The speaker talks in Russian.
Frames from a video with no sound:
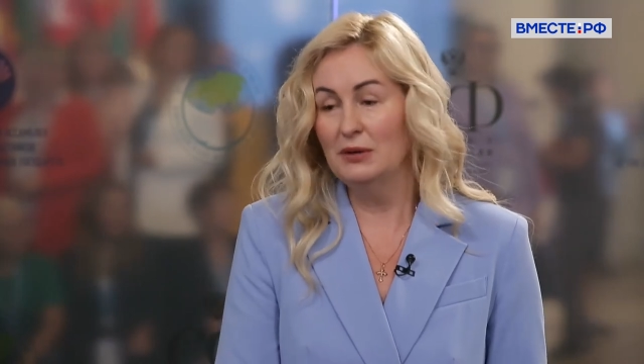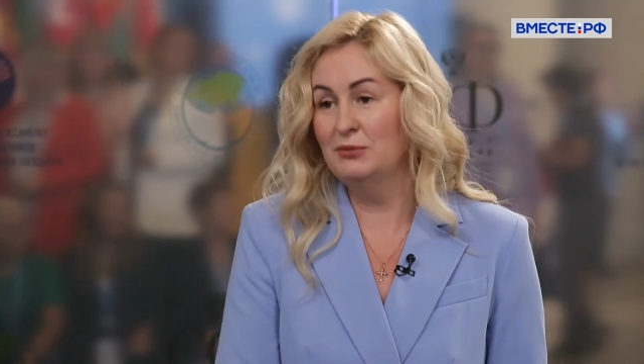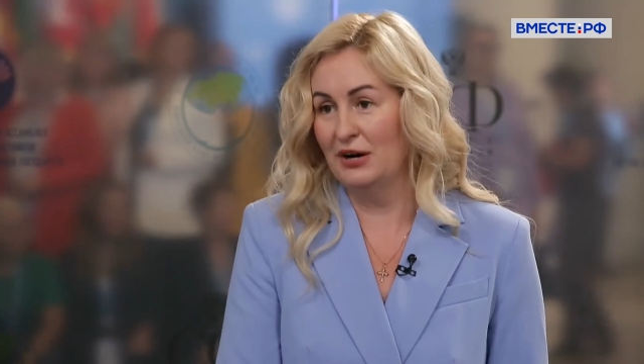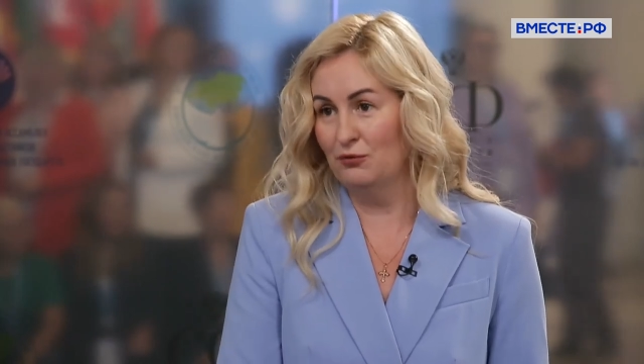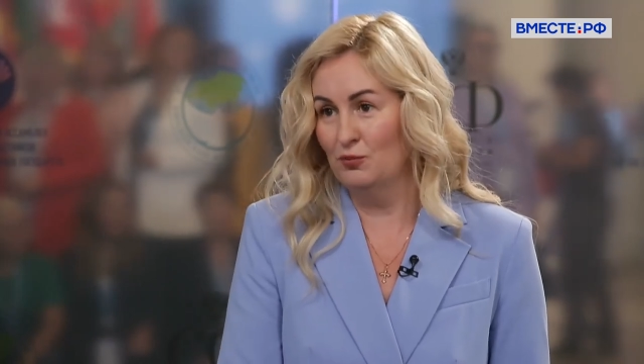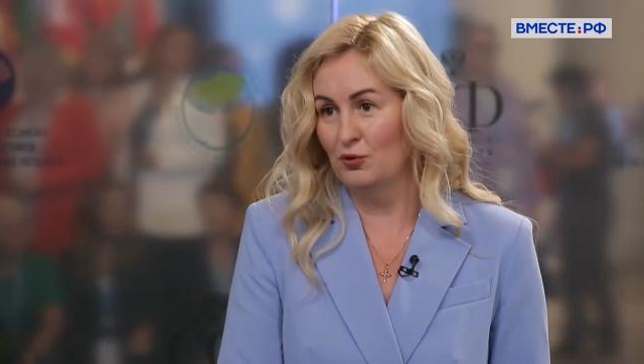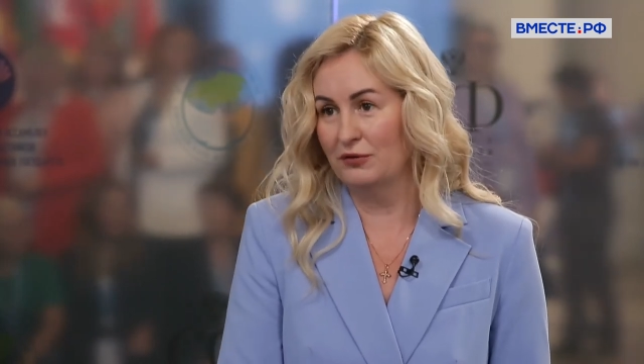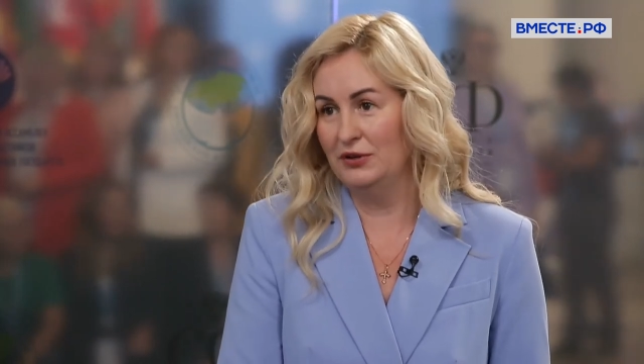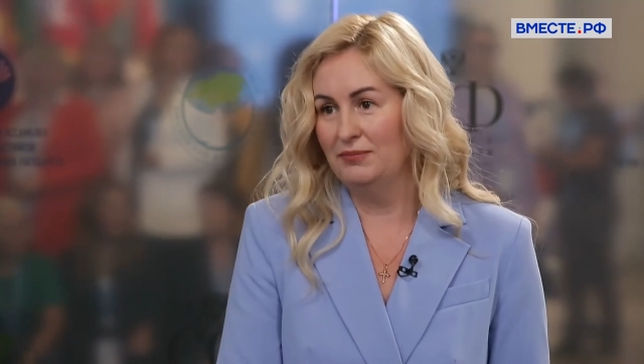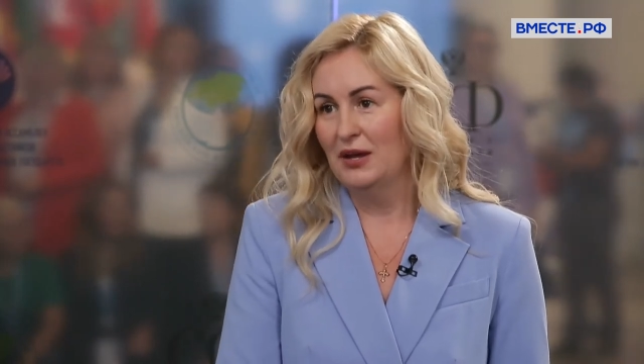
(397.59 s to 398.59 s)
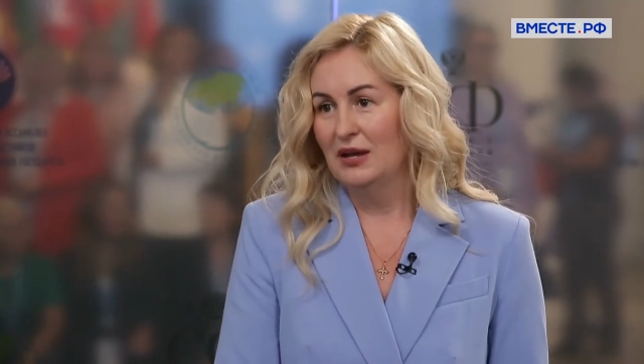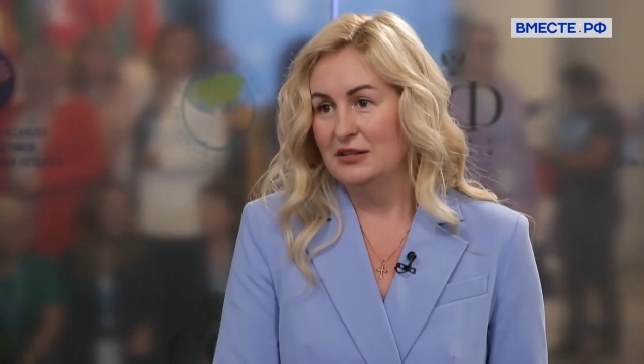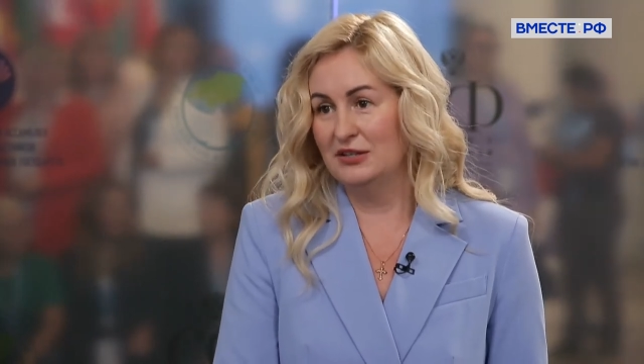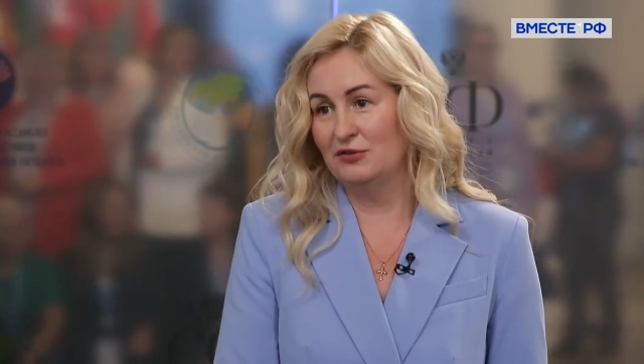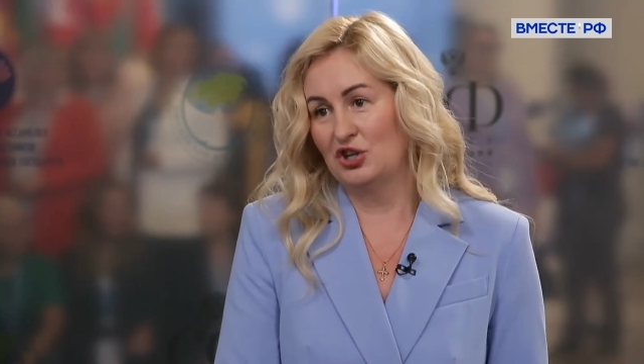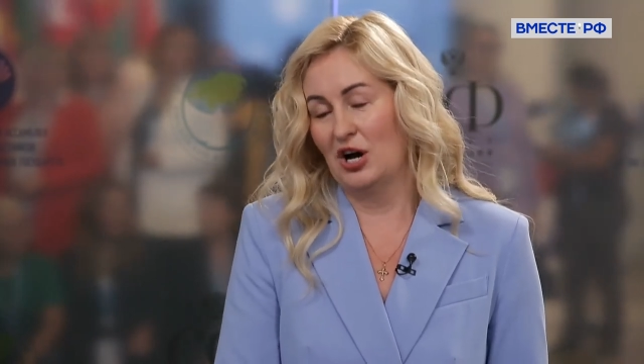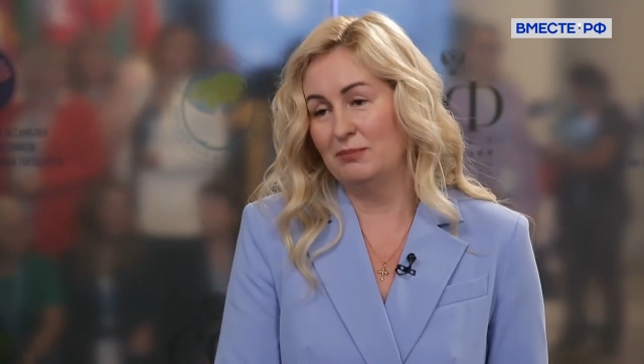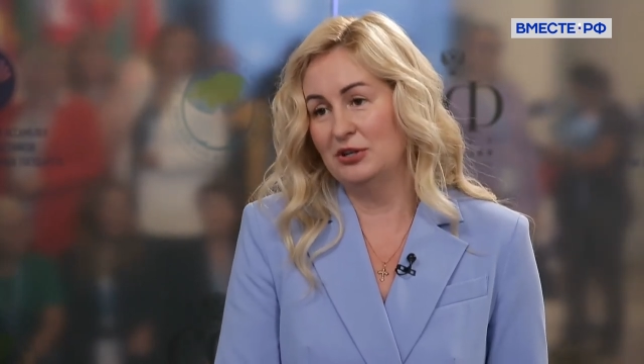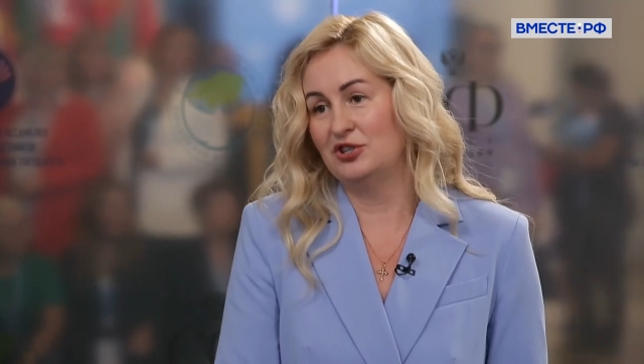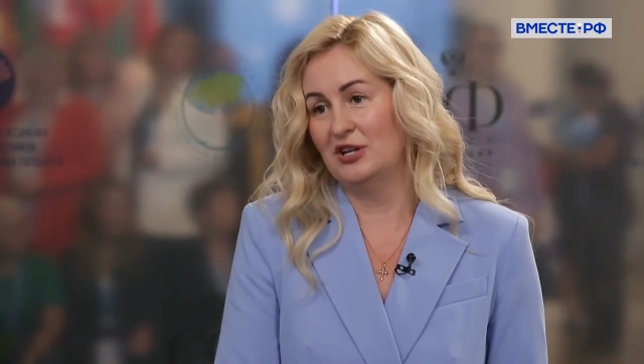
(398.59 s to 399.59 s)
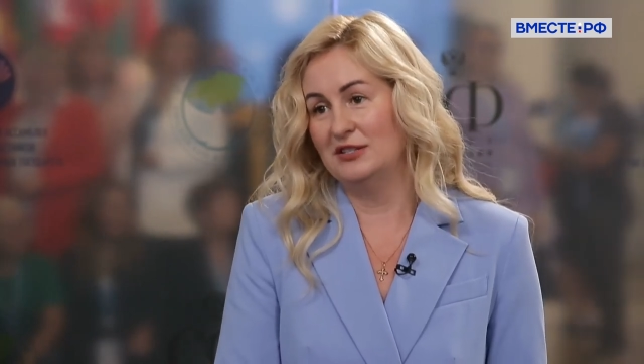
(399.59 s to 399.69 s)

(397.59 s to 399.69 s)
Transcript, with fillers: мировом уровне. Девочка, обычная